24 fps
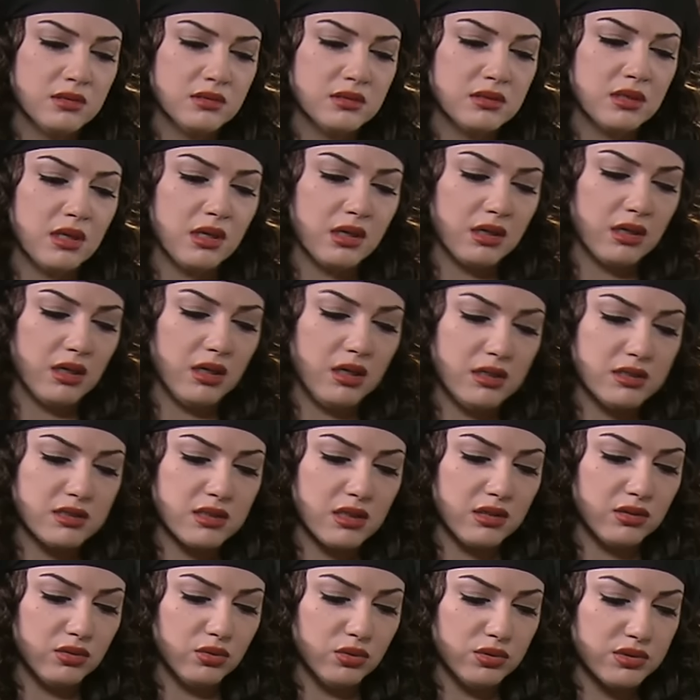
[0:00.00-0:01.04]
صار لي
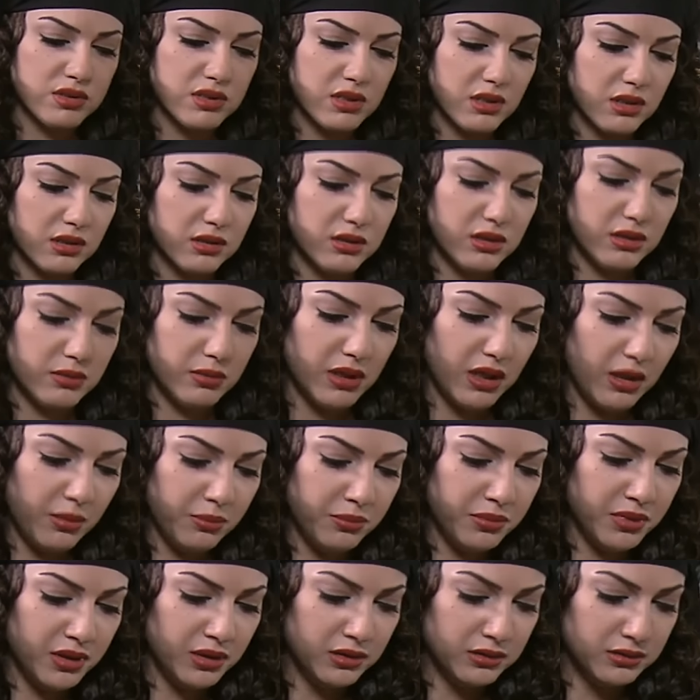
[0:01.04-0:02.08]
صندوق صيغتي ابن
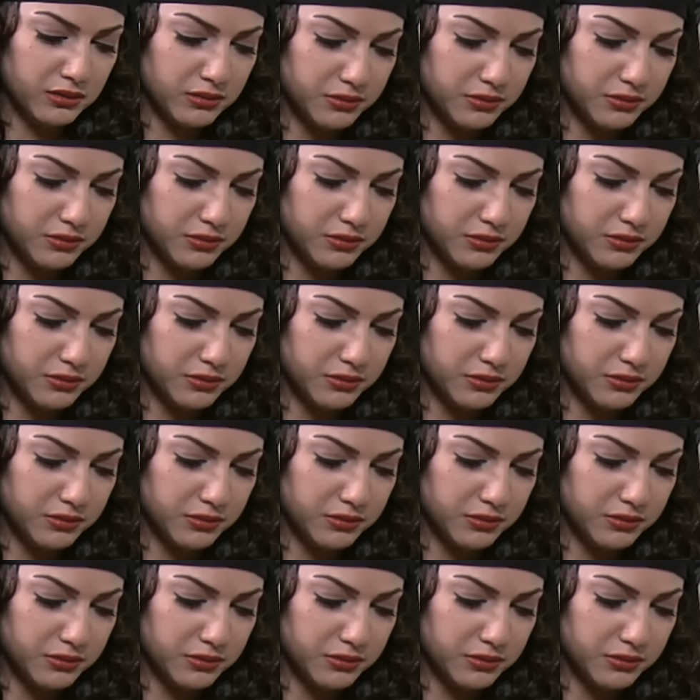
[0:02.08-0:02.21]
عمي